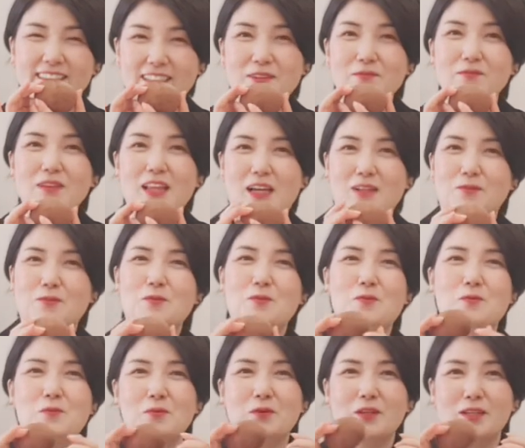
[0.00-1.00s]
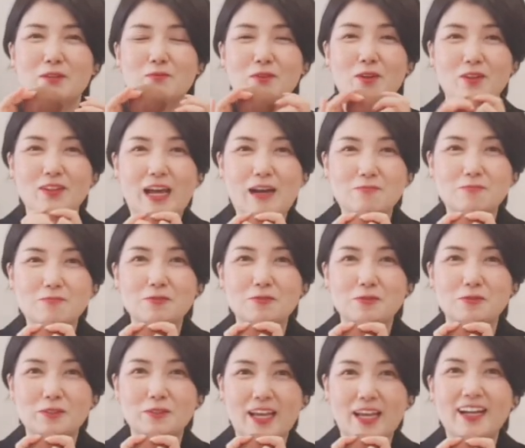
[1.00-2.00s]
빵 느낌 나도록 일부러
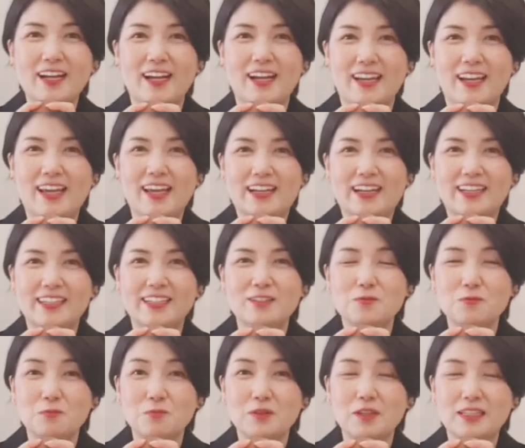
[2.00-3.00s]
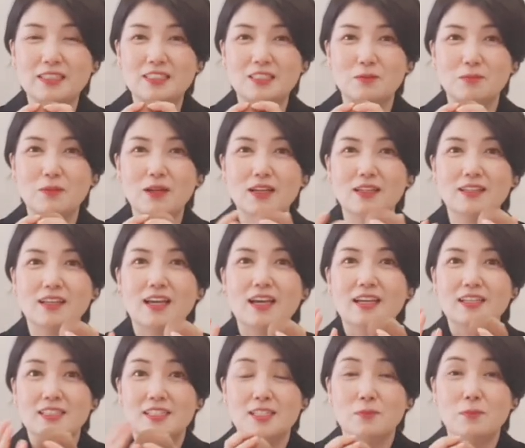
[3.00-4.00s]
나무 색깔의 악기를
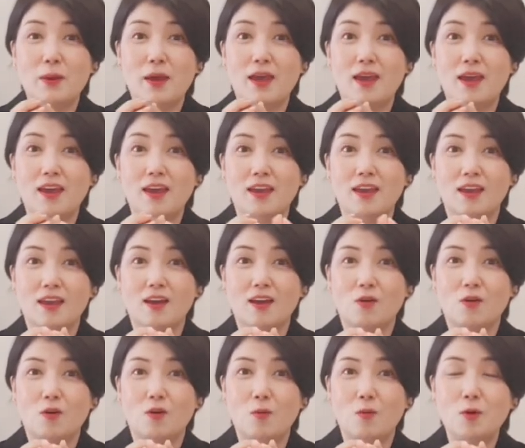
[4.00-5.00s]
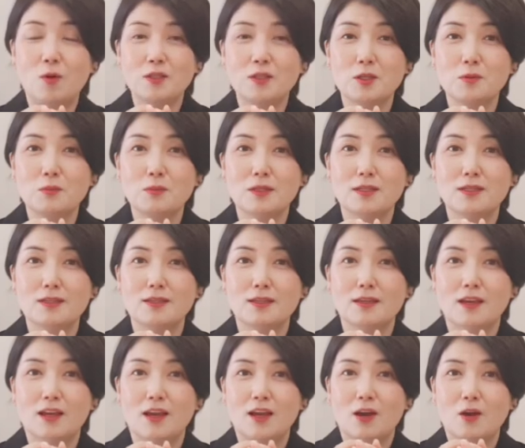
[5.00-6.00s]
준비했지만 집에 어,
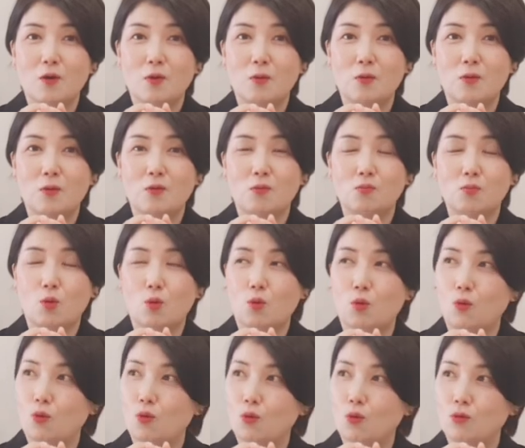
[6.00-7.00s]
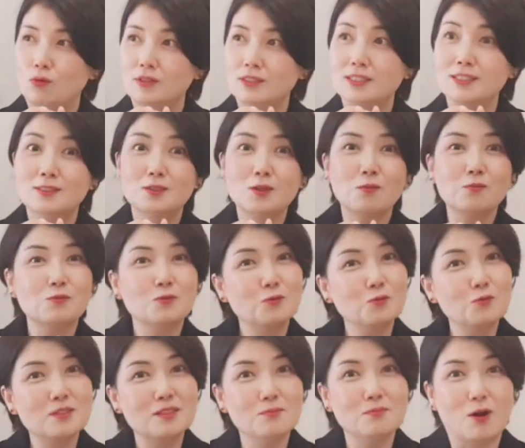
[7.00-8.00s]
어머님이 뭐
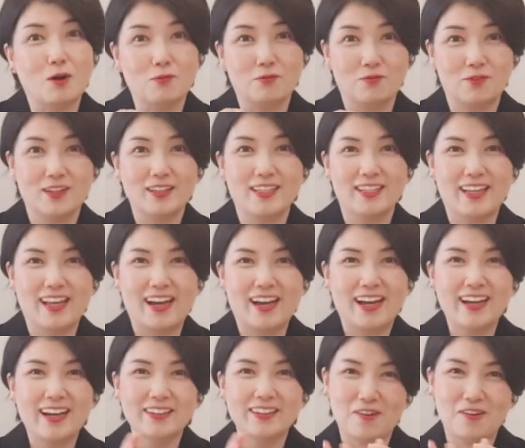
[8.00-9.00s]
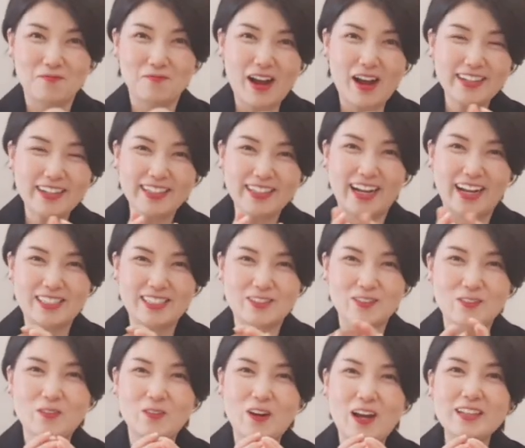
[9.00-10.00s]
직접 구우신 머핀이나 이런 빵을
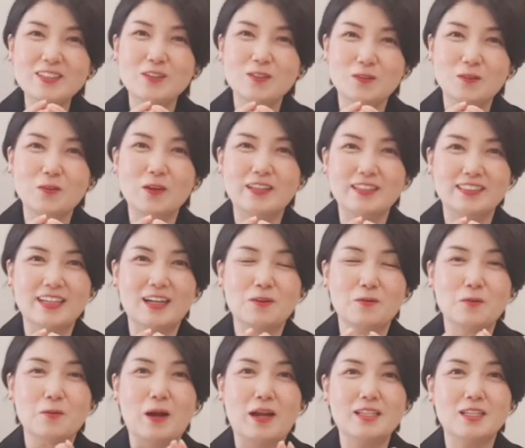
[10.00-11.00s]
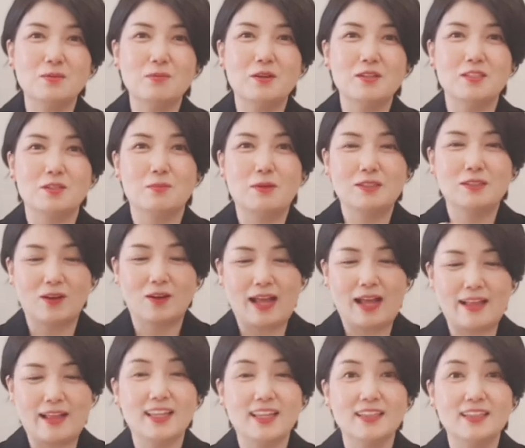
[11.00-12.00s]
가지고 하셔도 괜찮고 아니면
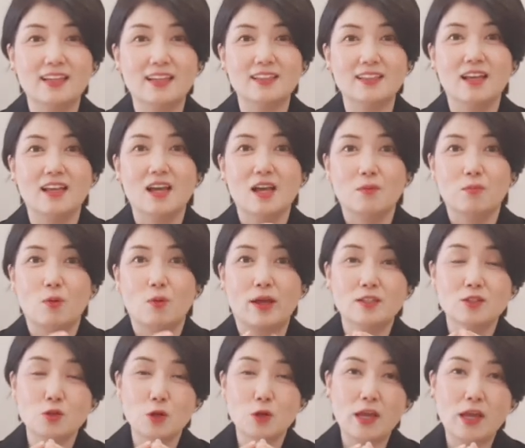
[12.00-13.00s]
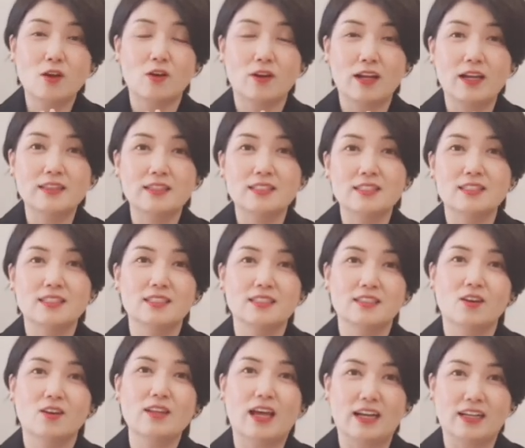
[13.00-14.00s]
집에서 간단한 뭐 에그
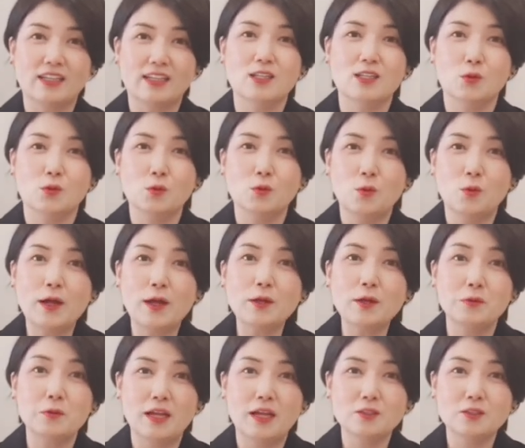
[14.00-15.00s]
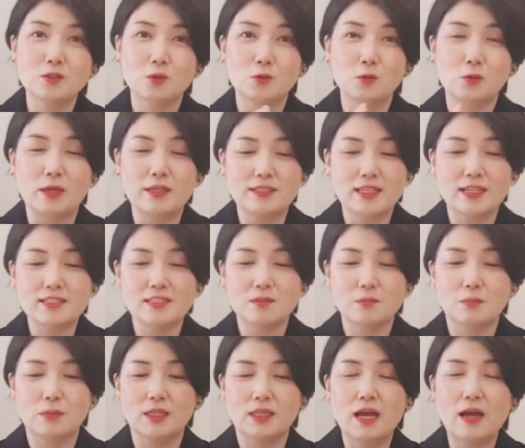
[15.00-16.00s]
쉐이커라든지 그런 악기로 활용을 하셔도
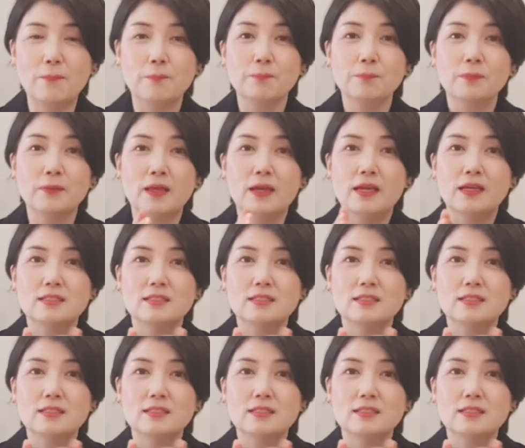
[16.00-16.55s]
괜찮습니다.